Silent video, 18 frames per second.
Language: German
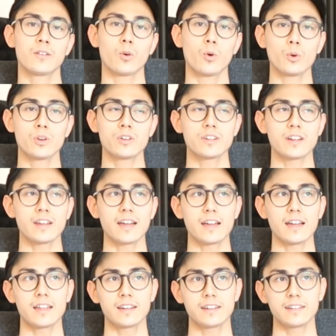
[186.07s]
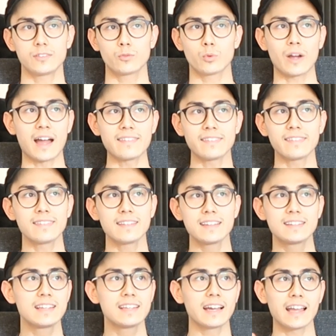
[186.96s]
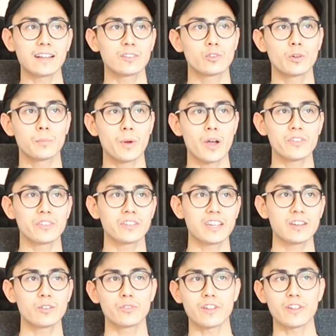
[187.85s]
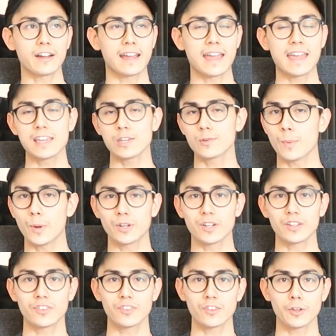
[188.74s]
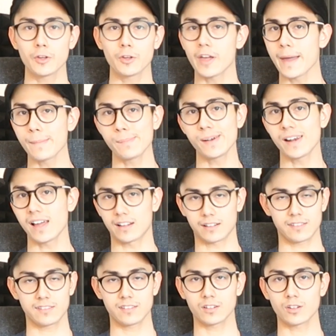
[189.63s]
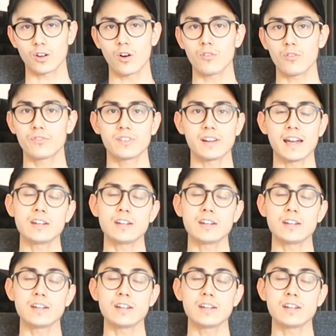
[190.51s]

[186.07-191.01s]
Und du kannst nicht direkt zur Börse gehen und sagen, hey, ich möchte jetzt äh, Apple-Aktien kaufen.